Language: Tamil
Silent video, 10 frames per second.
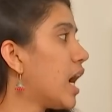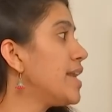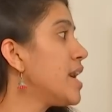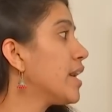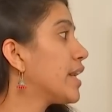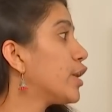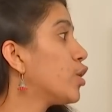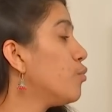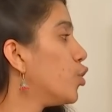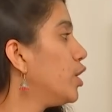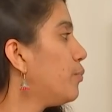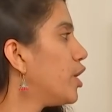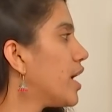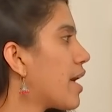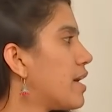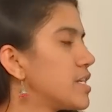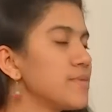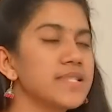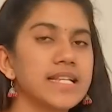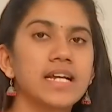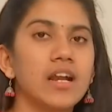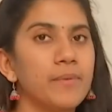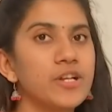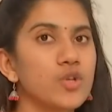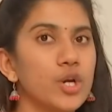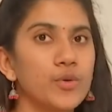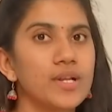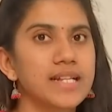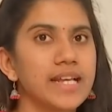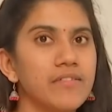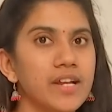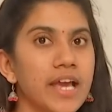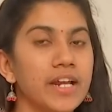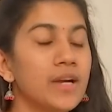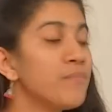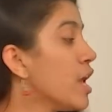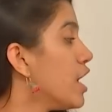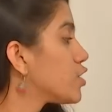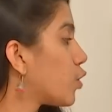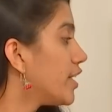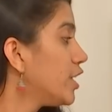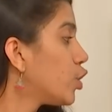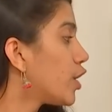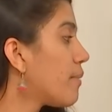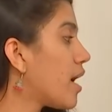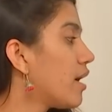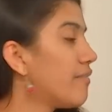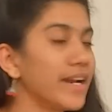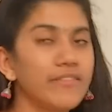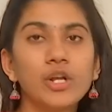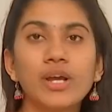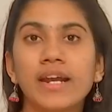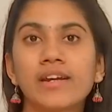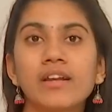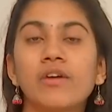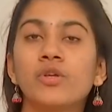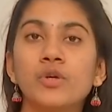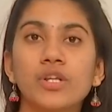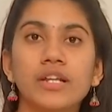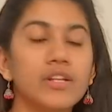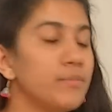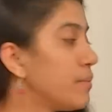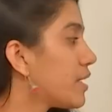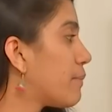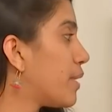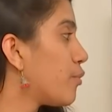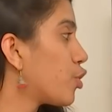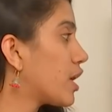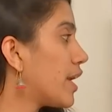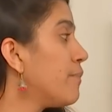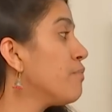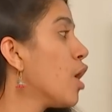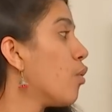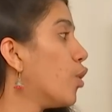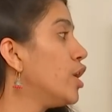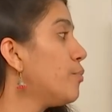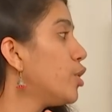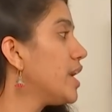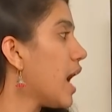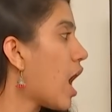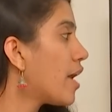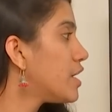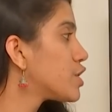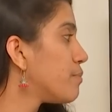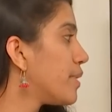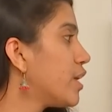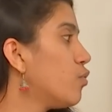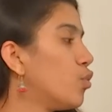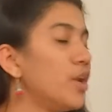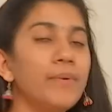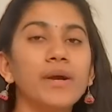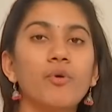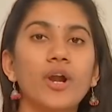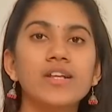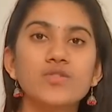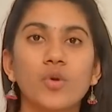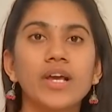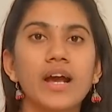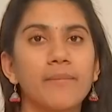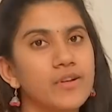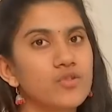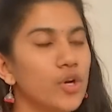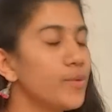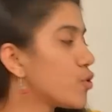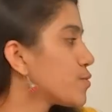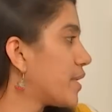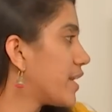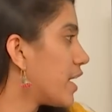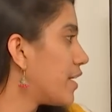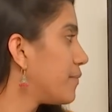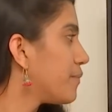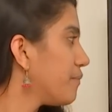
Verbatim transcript: காலியாக கிடக்கும் ஒன்று புள்ளி ஆறு லட்சம் சீட்கள் அப்படின்னு சொல்லிட்டு ஒரு செய்தி வெளியாயிருக்கு ஸோ இது தொடர்பாக வடிவேலு கேரக்டரில் வந்து ஒருத்தர் வந்து மீம் கிரியேட் பண்ணி போட்டிருக்காரு ஒன்று புள்ளி ஆறு லட்சம் பேர் உருப்பிட போறான்னு சொல்லுங்க அப்படின்னு சொல்லிட்டு போஸ்ட் பண்ணியிருக்காரு